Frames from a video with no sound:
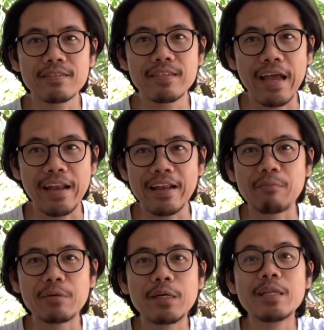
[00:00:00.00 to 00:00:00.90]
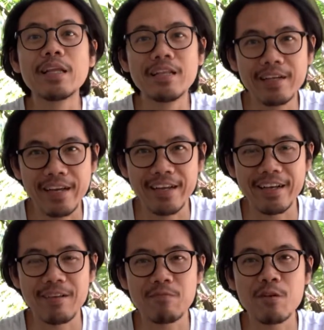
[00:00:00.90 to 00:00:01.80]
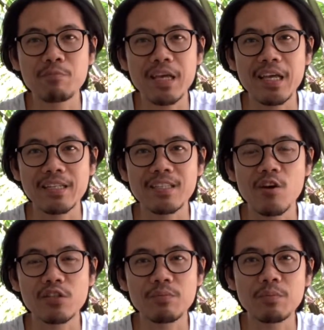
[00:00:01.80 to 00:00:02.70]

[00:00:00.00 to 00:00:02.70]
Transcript: ไต่ระดับขึ้นเรื่อยๆ นะครับ ซึ่งไปเห็นช่อง